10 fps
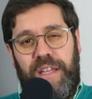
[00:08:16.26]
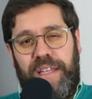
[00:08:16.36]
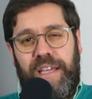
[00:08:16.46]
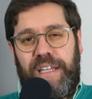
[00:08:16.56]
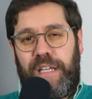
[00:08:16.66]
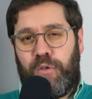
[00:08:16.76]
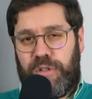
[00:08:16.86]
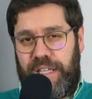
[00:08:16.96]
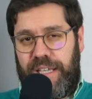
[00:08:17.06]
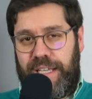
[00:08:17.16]
¿Qué creen
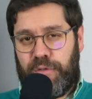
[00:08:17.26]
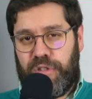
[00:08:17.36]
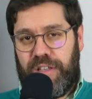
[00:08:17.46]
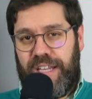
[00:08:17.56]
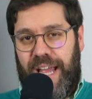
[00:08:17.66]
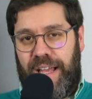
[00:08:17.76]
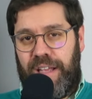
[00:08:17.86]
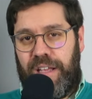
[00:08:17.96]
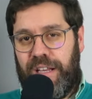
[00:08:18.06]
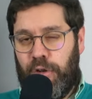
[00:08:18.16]
ustedes que sucederá?
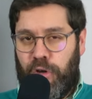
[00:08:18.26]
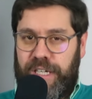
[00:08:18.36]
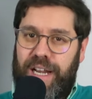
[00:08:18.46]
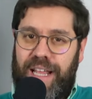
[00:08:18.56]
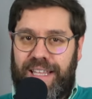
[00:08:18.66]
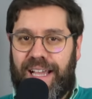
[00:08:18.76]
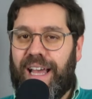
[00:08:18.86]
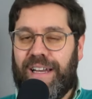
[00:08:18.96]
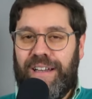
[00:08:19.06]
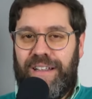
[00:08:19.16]
¿Logrará
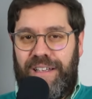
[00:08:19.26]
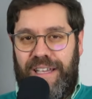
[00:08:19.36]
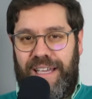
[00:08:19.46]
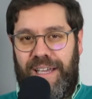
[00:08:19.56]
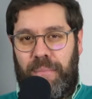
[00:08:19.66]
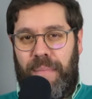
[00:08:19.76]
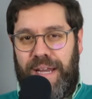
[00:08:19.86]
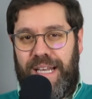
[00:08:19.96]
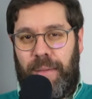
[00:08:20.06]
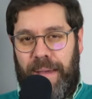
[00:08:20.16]
llegar eh,
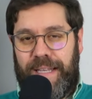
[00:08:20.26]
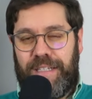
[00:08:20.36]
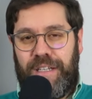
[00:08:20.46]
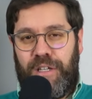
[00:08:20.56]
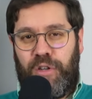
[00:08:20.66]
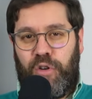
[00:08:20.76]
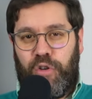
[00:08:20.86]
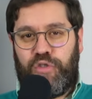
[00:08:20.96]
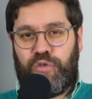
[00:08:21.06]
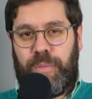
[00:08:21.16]
Marie Le Pen
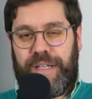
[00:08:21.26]
con su